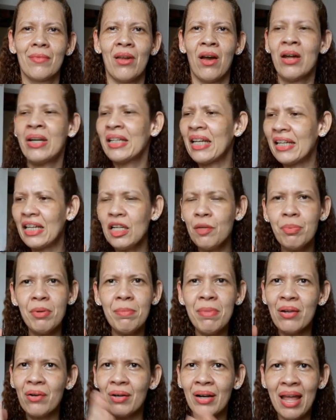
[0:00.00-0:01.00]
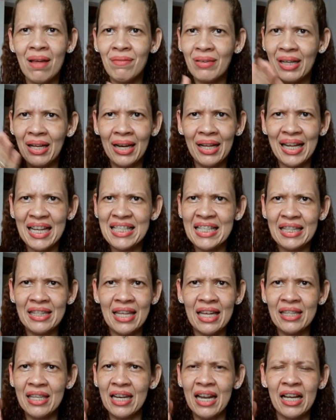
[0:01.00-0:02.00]
A hora que aquele primeiro leva aquela
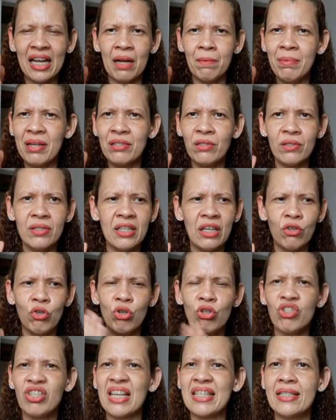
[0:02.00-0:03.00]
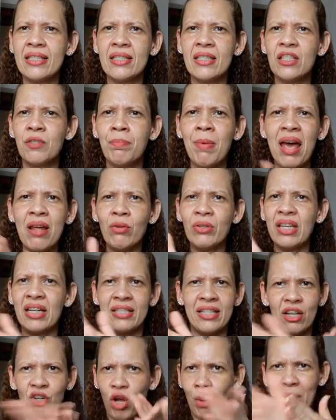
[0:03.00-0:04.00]
cacetada na cabeça, o segundo já se desespera, o
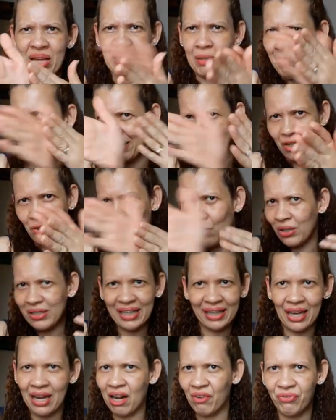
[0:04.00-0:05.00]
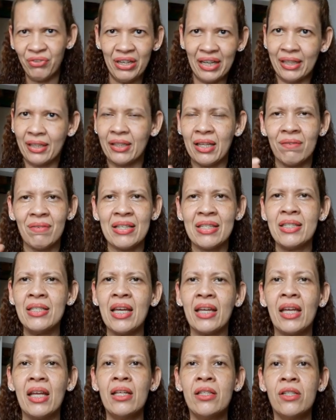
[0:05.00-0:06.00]
terceiro começa a bater no outro, aquela fila que tava
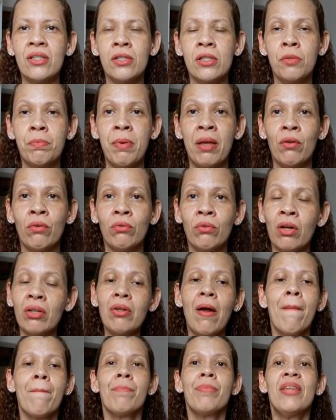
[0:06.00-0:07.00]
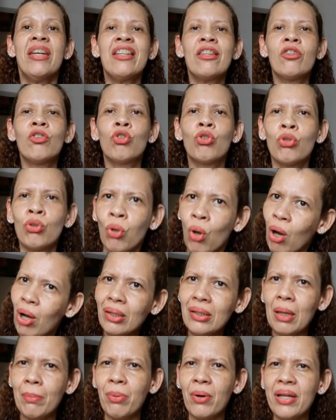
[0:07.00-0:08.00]
assim, aquele desespero todo, e
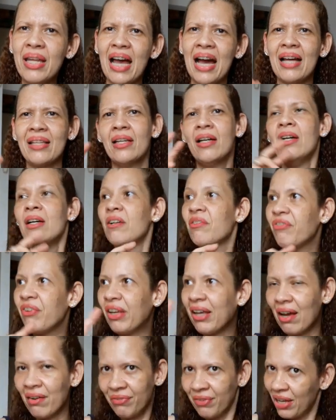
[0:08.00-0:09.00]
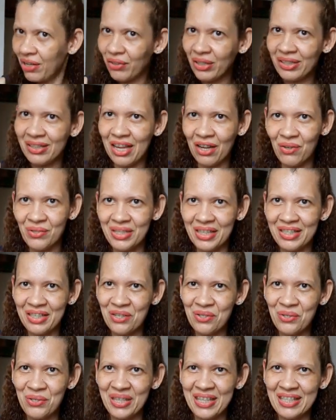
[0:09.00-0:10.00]
toda boiada fica vendo o que tá
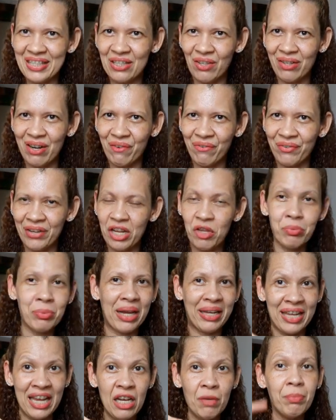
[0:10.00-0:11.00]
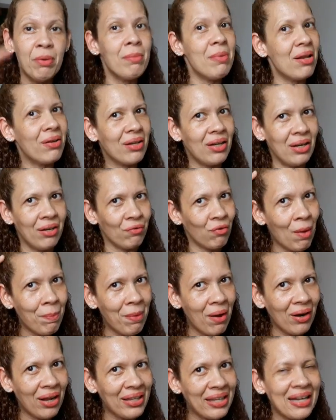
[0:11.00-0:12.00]
acontecendo com os que estão na frente, porque aquele primeiro que levou a
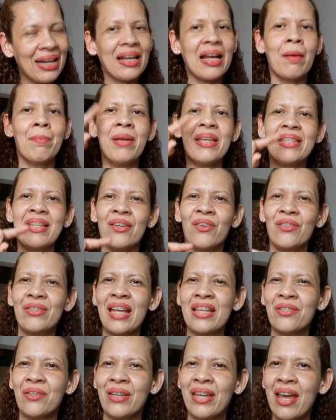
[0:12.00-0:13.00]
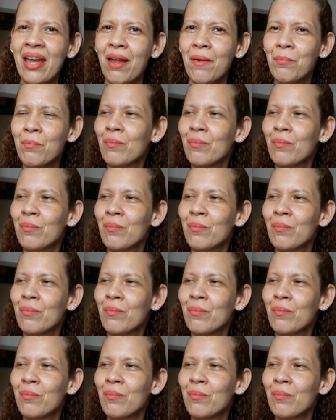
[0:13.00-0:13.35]
paulada na cabeça, acontece o quê?